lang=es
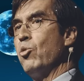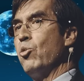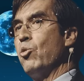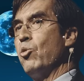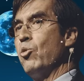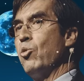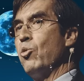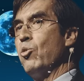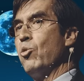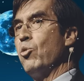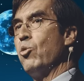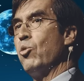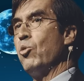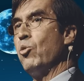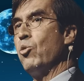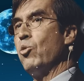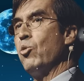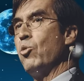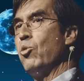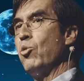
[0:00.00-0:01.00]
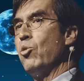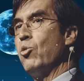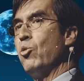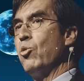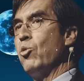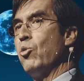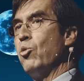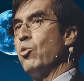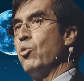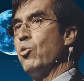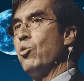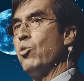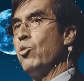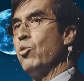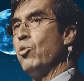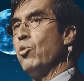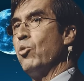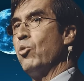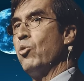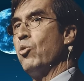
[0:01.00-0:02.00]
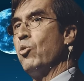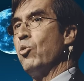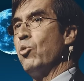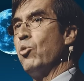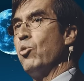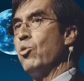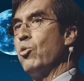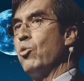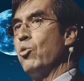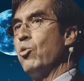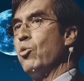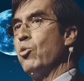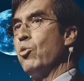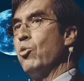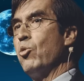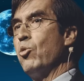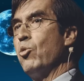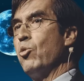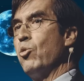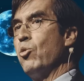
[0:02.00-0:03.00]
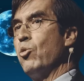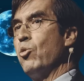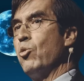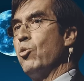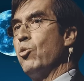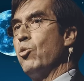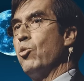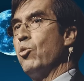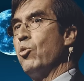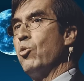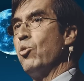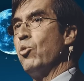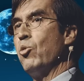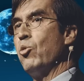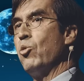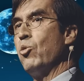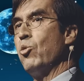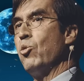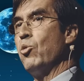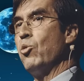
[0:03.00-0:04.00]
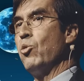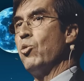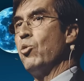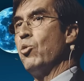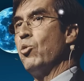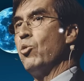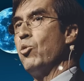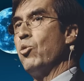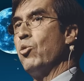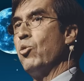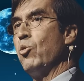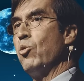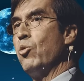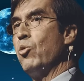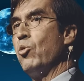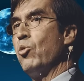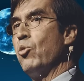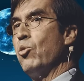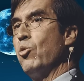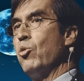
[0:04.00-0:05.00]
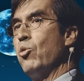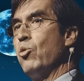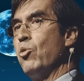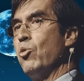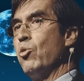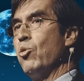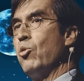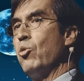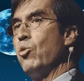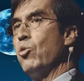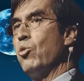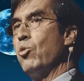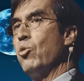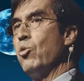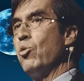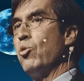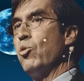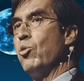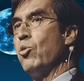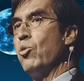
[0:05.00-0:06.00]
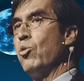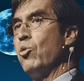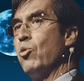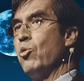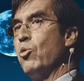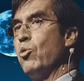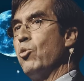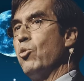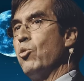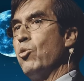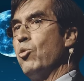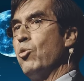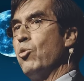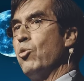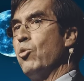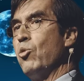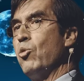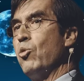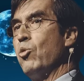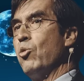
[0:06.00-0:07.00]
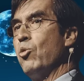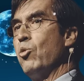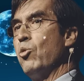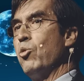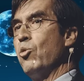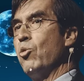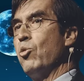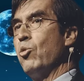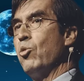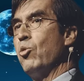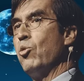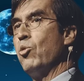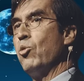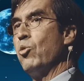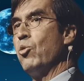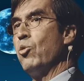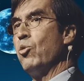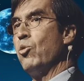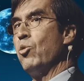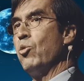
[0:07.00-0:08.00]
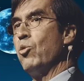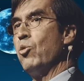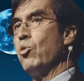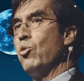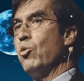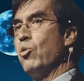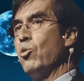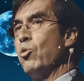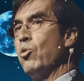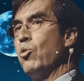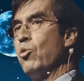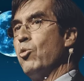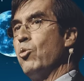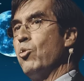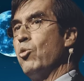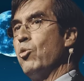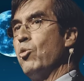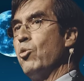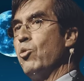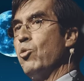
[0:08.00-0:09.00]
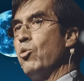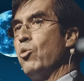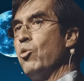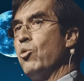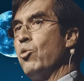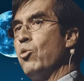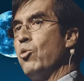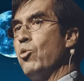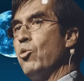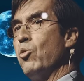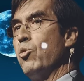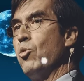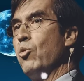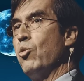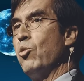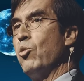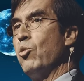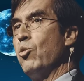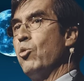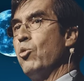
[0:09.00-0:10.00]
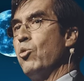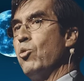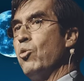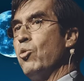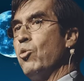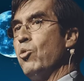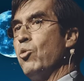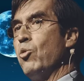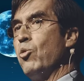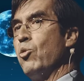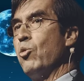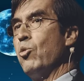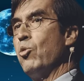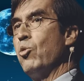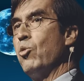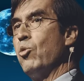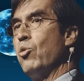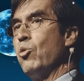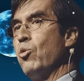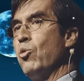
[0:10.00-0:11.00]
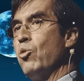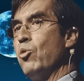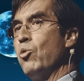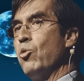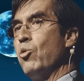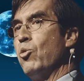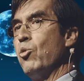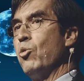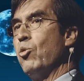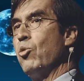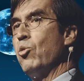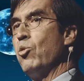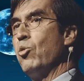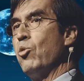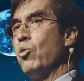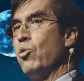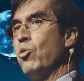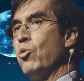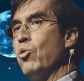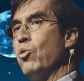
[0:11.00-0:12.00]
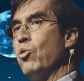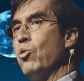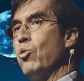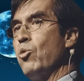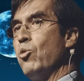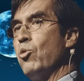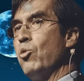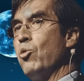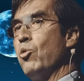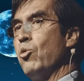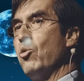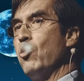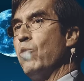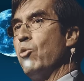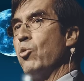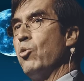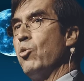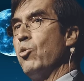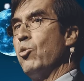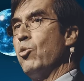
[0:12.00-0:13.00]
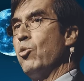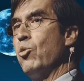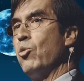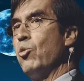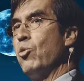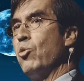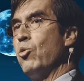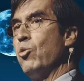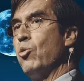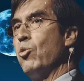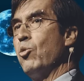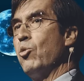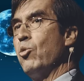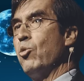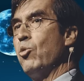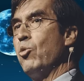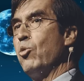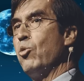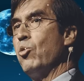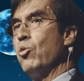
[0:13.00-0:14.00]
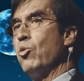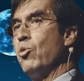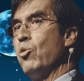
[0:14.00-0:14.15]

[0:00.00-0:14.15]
vamos, pues seamos mucho más creativos, en la que disfrutaríamos mucho más, en la que viviríamos más, en términos literales, y en, la que experimentaríamos un mundo con una paz, una serenidad